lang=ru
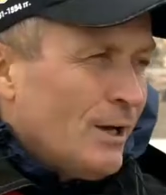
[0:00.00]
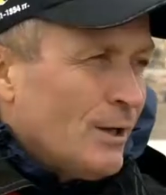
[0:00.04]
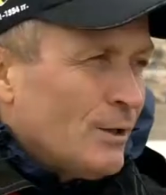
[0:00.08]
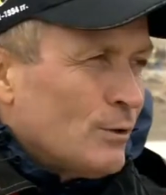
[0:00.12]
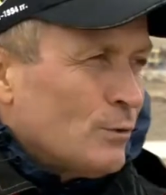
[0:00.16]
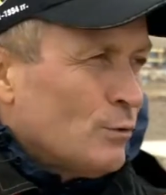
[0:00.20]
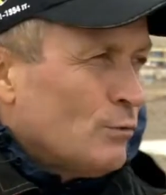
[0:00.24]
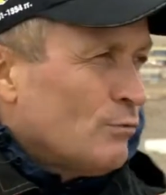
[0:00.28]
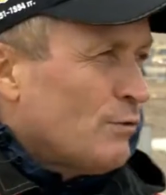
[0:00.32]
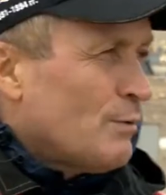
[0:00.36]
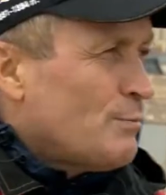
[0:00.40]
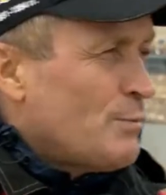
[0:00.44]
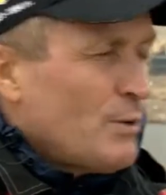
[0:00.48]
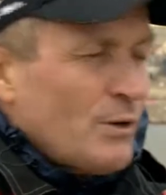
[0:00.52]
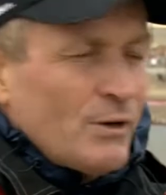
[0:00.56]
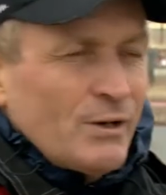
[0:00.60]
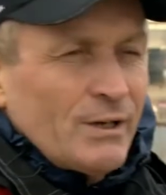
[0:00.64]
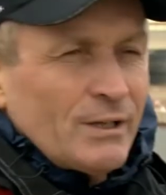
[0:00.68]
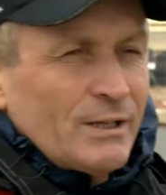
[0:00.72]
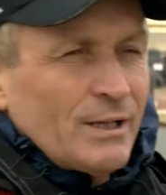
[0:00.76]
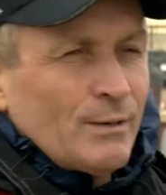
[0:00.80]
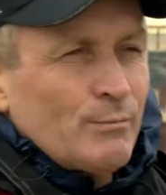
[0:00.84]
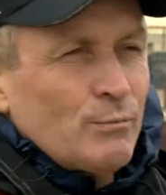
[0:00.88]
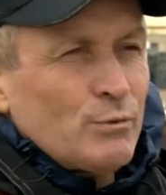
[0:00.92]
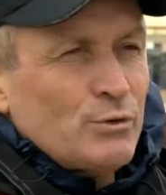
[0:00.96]
Ну, во-первых,
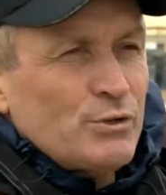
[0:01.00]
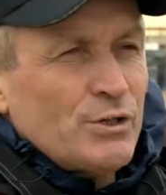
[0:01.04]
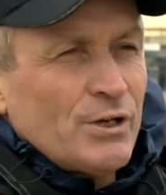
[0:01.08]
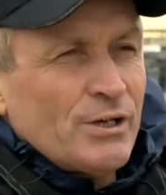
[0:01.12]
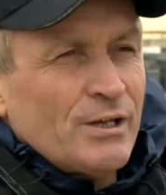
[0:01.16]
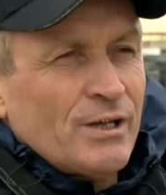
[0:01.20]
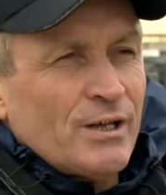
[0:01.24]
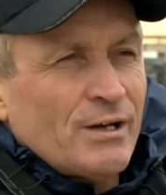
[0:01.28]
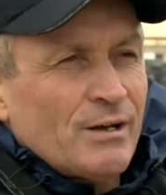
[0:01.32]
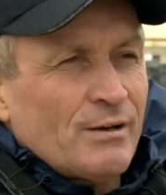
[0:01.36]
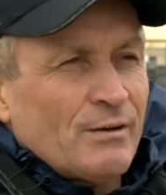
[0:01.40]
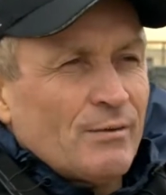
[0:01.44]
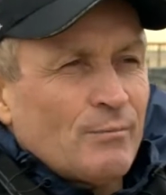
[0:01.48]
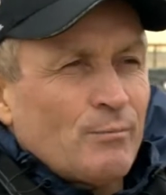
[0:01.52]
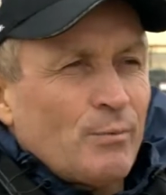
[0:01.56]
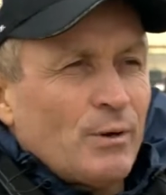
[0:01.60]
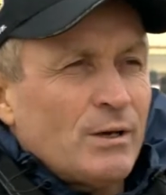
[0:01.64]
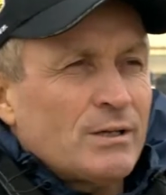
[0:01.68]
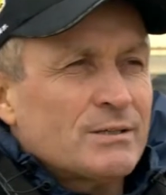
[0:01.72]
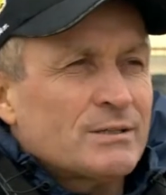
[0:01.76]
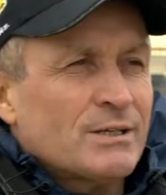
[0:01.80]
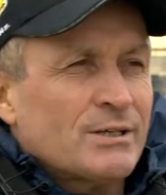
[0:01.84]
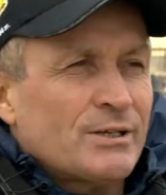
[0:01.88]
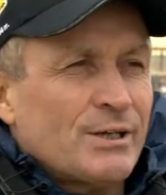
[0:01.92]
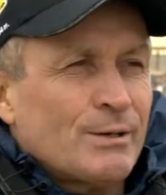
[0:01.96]
это обучение
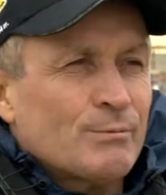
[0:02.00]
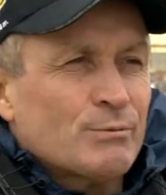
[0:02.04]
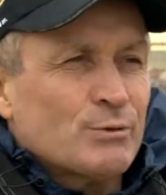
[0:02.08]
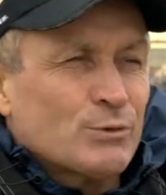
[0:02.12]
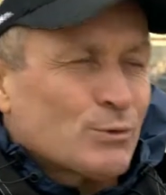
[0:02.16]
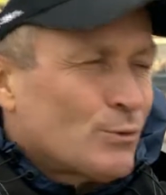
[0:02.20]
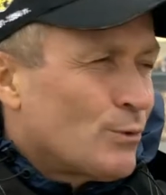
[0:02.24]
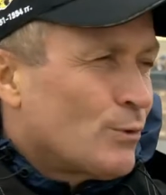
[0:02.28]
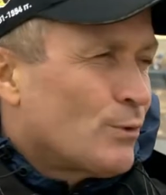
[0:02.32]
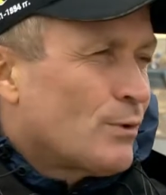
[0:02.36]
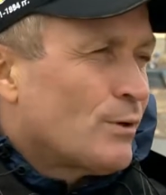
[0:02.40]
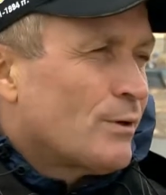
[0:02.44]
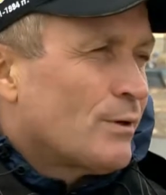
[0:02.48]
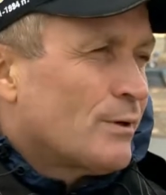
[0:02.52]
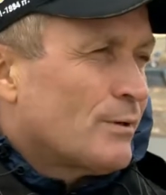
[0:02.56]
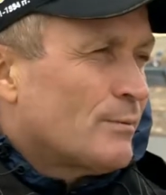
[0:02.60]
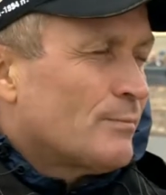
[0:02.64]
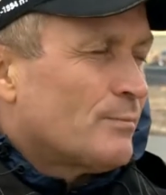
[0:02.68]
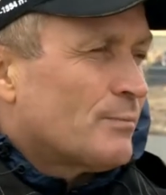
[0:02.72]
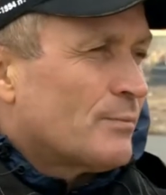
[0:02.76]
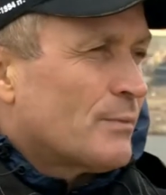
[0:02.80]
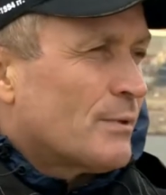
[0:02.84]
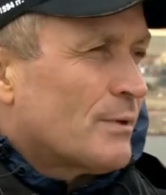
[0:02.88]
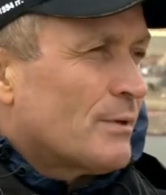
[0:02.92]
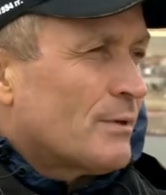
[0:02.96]
полезно тем, что
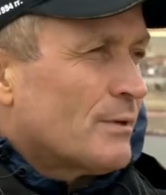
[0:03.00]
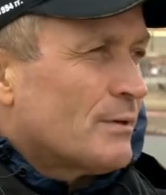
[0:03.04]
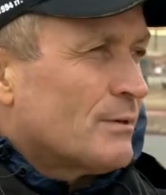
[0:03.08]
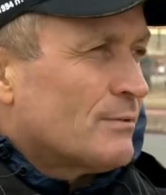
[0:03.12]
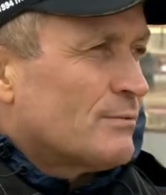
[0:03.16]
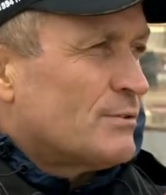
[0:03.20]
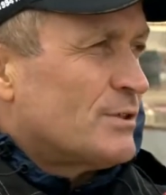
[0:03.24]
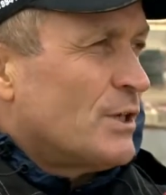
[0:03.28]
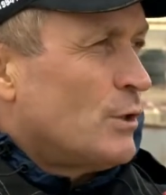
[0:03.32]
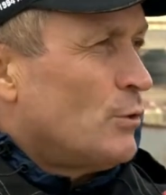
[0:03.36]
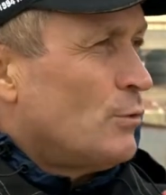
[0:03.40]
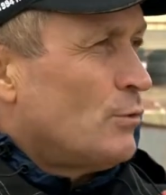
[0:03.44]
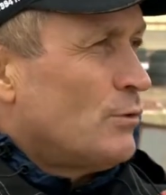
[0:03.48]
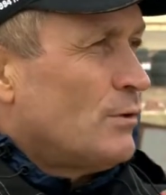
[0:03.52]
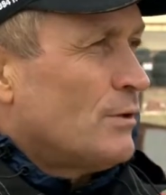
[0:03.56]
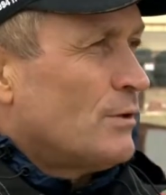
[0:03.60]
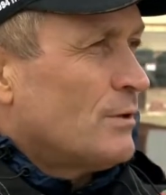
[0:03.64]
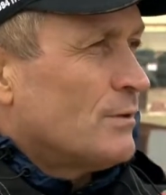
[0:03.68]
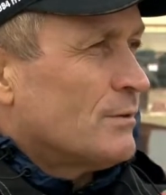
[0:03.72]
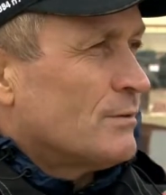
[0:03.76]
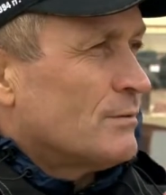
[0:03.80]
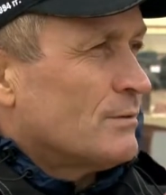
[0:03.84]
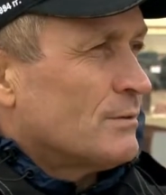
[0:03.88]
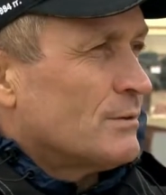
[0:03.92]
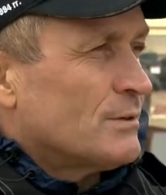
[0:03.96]
э, все
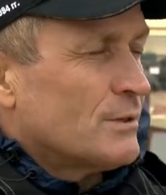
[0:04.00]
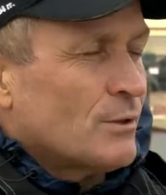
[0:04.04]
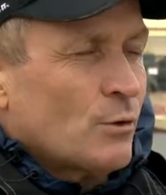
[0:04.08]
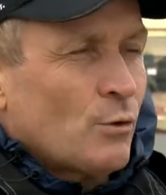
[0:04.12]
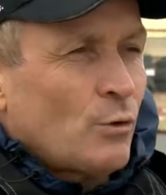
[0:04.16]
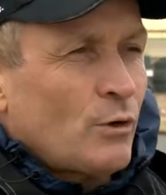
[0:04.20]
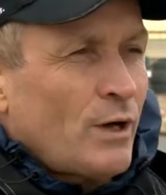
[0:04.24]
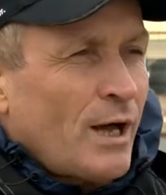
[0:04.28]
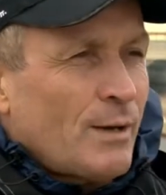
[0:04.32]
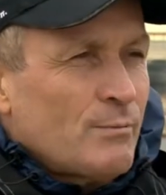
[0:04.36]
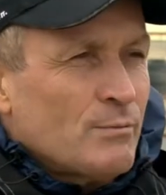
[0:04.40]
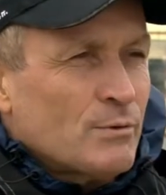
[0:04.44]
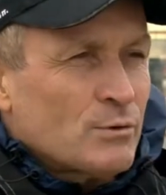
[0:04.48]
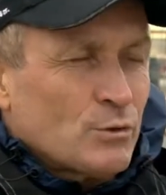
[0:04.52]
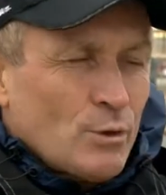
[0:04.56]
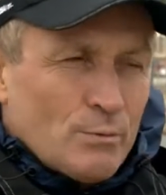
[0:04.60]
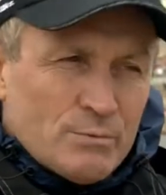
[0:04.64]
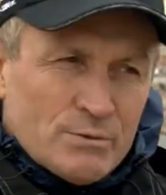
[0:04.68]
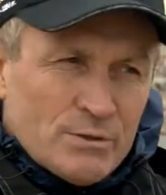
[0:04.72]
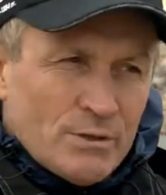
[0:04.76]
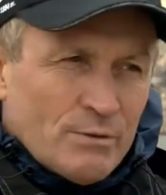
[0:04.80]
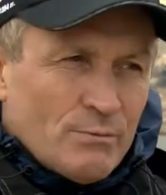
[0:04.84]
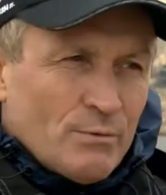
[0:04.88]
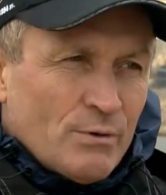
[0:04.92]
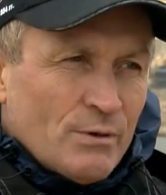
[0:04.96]
люди руками
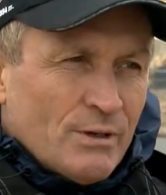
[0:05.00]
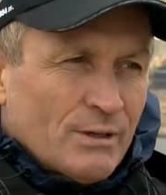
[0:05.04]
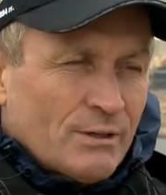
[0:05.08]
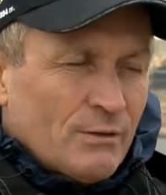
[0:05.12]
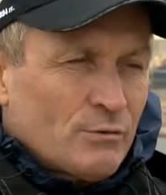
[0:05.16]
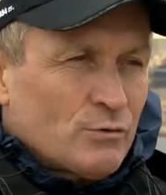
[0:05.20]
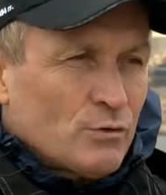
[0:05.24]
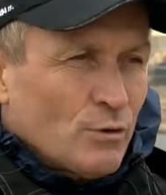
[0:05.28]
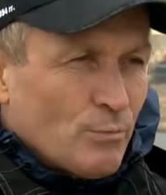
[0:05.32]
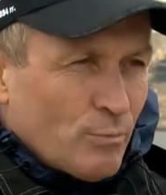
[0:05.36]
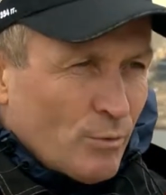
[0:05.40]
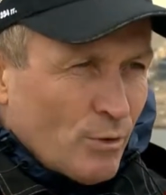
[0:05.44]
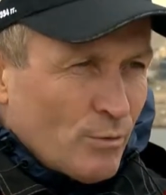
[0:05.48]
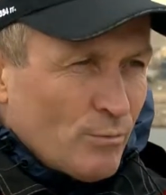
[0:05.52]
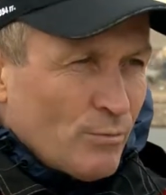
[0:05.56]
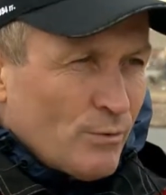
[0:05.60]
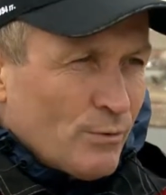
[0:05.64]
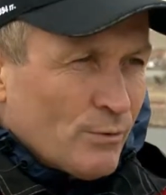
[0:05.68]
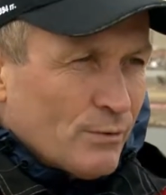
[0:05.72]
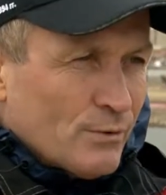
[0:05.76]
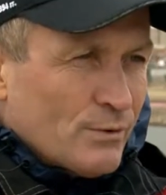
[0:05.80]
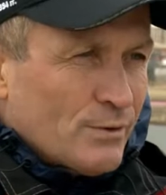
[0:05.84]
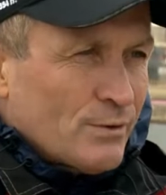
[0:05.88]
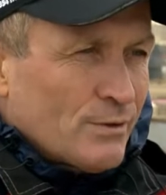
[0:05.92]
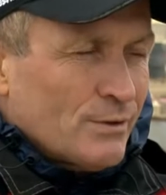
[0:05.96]
собственными это все
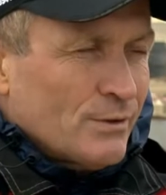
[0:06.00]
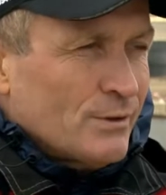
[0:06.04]
пробуют,